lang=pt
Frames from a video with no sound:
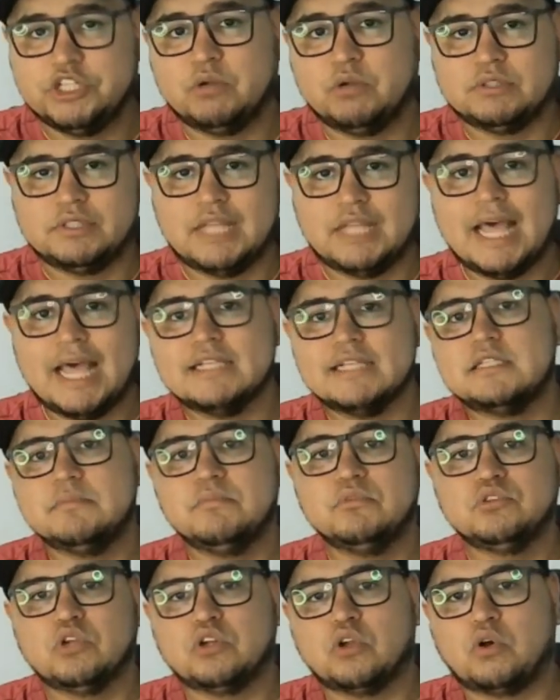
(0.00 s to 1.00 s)
o
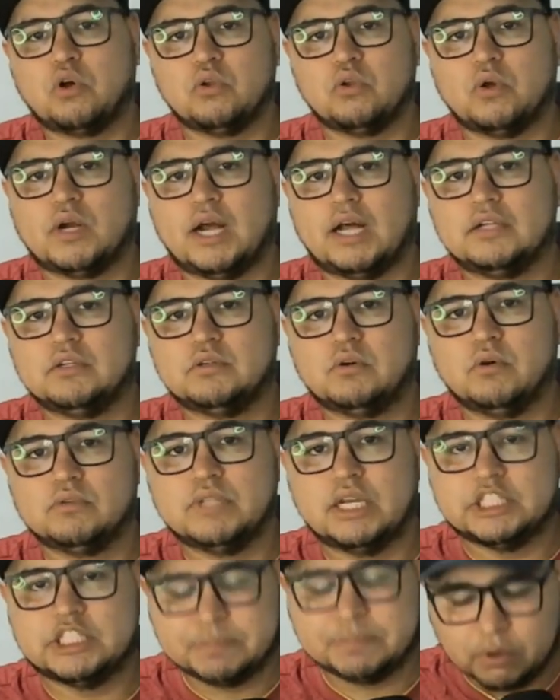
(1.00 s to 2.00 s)
19 colocado com
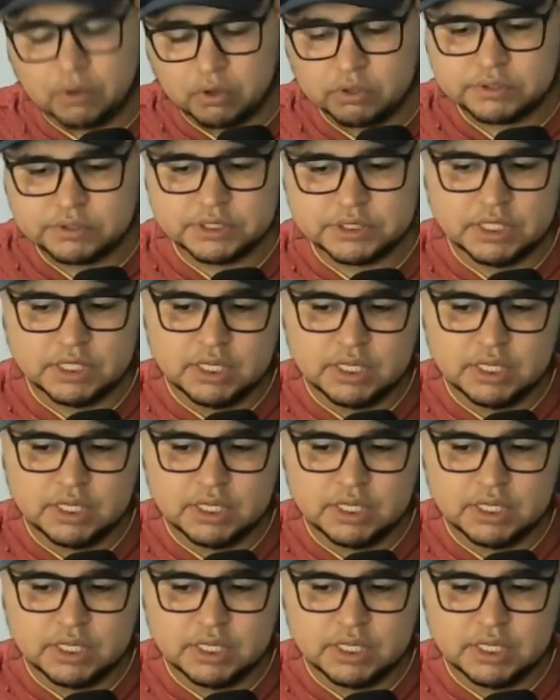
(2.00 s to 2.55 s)
10 pontos